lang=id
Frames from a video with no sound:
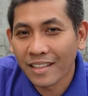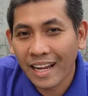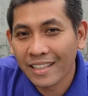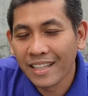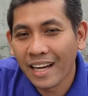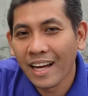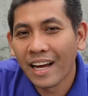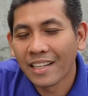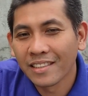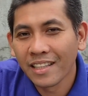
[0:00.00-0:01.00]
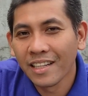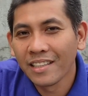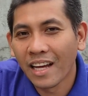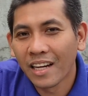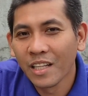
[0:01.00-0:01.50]
selada
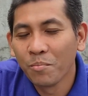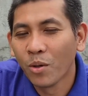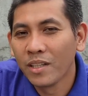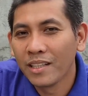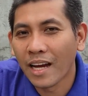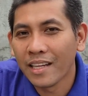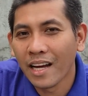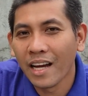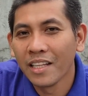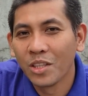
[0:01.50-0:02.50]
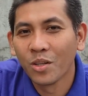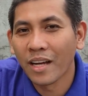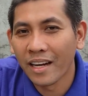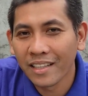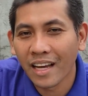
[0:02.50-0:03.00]
hasil dari budidaya
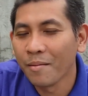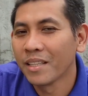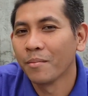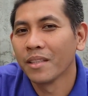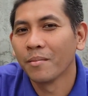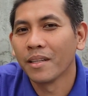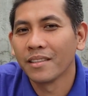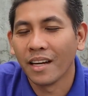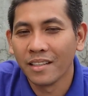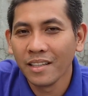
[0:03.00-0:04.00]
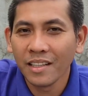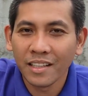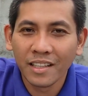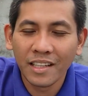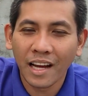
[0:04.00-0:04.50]
hidroganik kami teman-teman
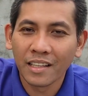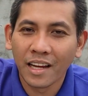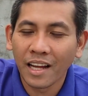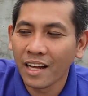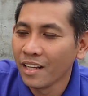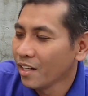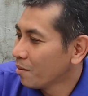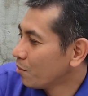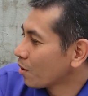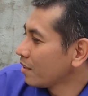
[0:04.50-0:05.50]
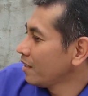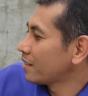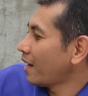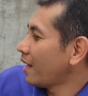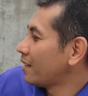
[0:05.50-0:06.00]
jadi ini adalah murni
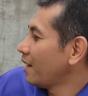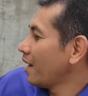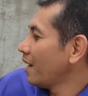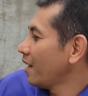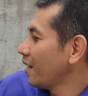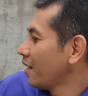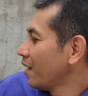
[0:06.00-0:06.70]
selada